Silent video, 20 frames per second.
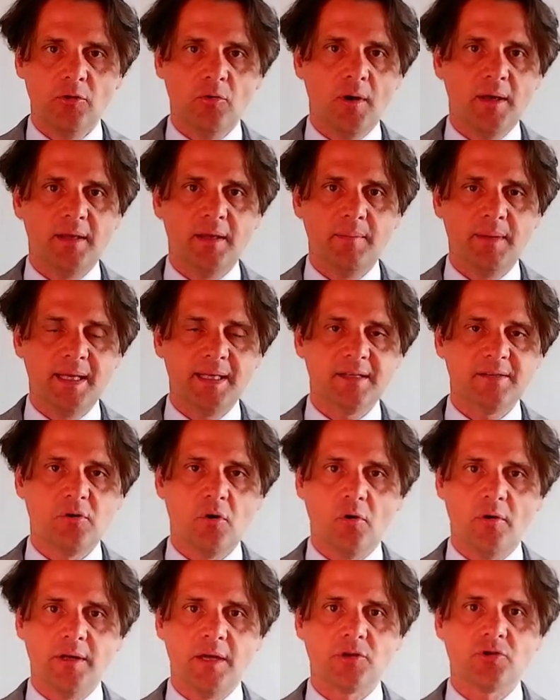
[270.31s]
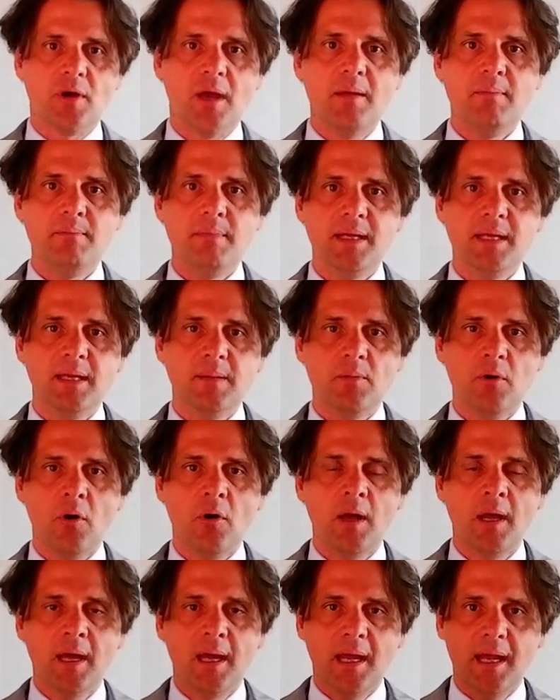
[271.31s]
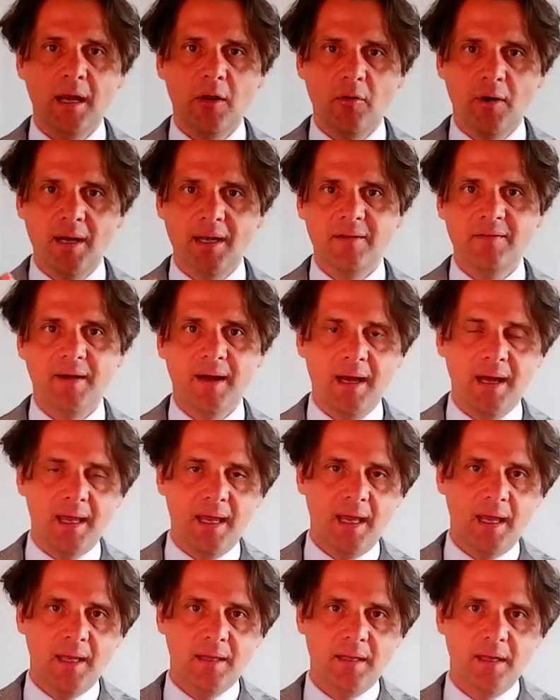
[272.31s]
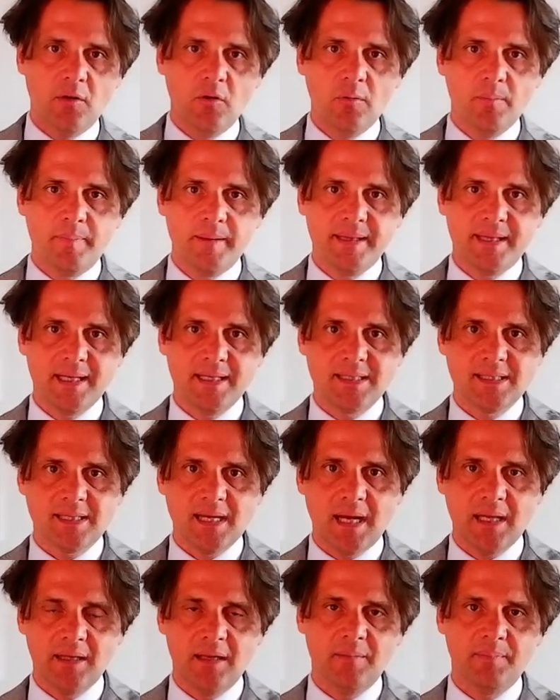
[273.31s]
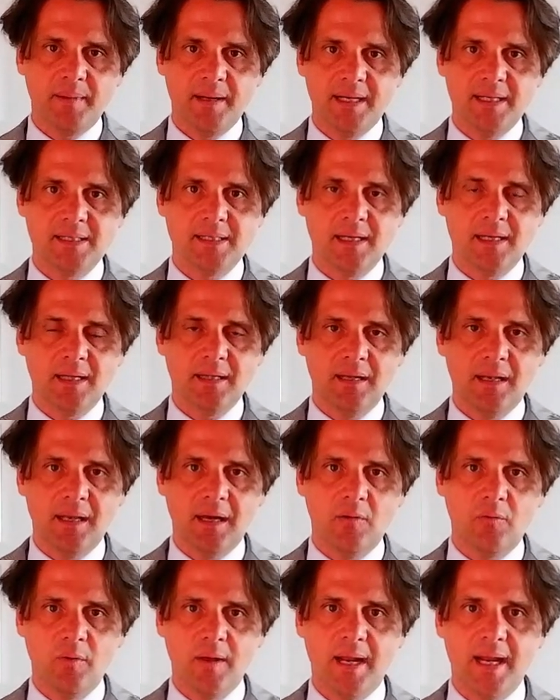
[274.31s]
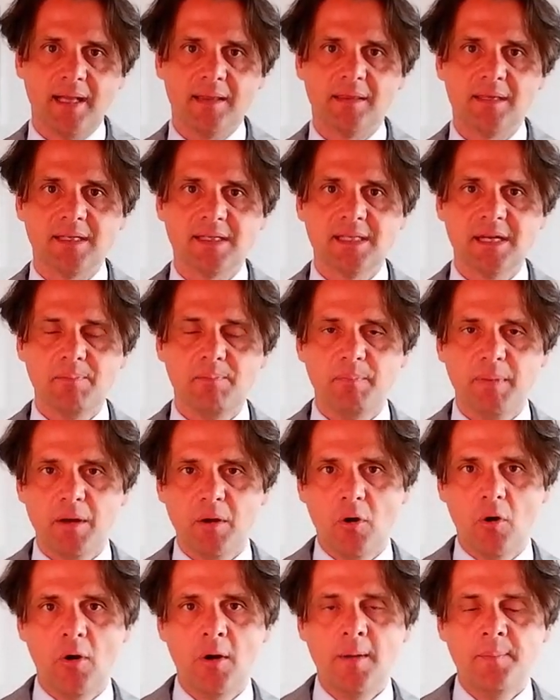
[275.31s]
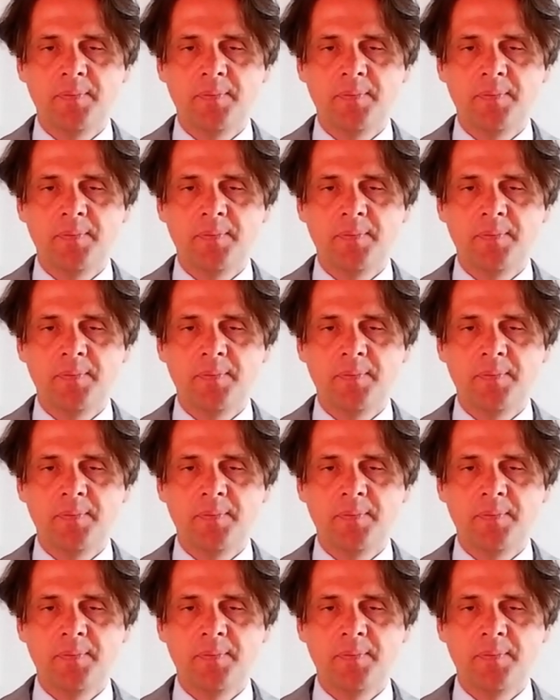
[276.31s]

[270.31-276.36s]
determinata soglia, cioè è minimo, e allora l'IVA è di competenza del paese dell'acquirente. Se però